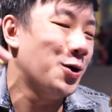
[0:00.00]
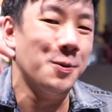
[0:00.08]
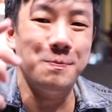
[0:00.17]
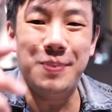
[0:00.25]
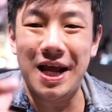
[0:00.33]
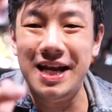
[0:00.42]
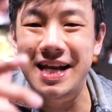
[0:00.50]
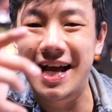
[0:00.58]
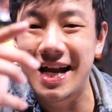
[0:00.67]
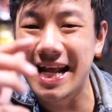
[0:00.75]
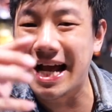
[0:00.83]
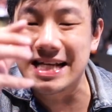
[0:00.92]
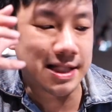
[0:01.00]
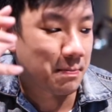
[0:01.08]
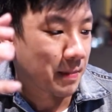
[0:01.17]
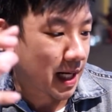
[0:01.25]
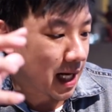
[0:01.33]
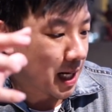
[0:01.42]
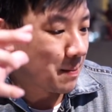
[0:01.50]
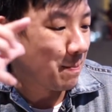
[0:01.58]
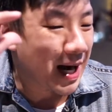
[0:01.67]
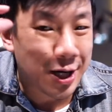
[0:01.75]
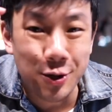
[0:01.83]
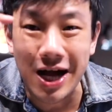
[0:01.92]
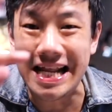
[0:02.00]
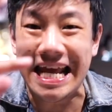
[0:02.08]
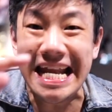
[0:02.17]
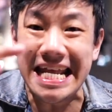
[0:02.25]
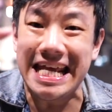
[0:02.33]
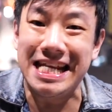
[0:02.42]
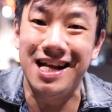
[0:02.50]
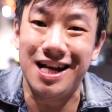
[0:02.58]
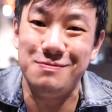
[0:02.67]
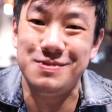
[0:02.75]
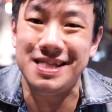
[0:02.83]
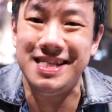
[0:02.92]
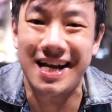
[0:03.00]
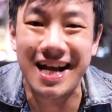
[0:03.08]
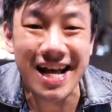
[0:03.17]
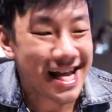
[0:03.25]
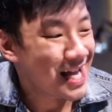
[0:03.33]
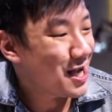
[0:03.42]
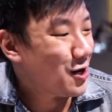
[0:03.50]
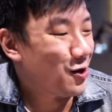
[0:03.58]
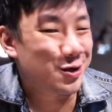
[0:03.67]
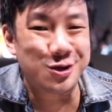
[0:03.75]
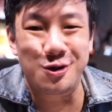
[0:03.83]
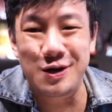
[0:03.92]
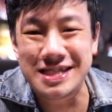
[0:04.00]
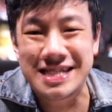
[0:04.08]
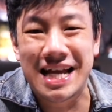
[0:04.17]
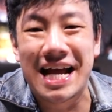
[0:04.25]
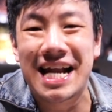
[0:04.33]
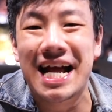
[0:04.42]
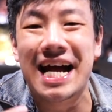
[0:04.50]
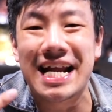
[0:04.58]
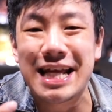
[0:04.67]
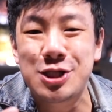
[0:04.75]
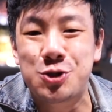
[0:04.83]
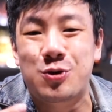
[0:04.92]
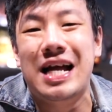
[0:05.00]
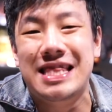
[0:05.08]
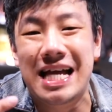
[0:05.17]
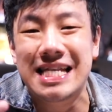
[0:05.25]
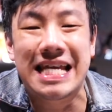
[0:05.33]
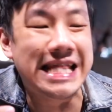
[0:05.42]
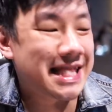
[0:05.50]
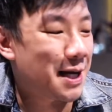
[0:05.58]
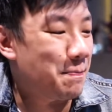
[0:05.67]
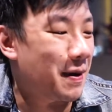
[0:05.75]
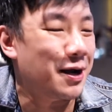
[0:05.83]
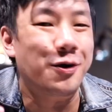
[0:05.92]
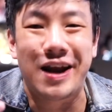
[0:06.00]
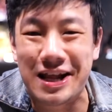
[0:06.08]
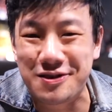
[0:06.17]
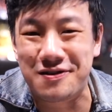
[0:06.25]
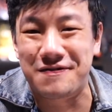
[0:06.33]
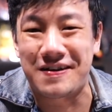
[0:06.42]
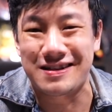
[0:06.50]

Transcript: komplain dari customer. Baru kali ini dalam sejarah Hot Toys ngedengerin curhatan kita para kolektor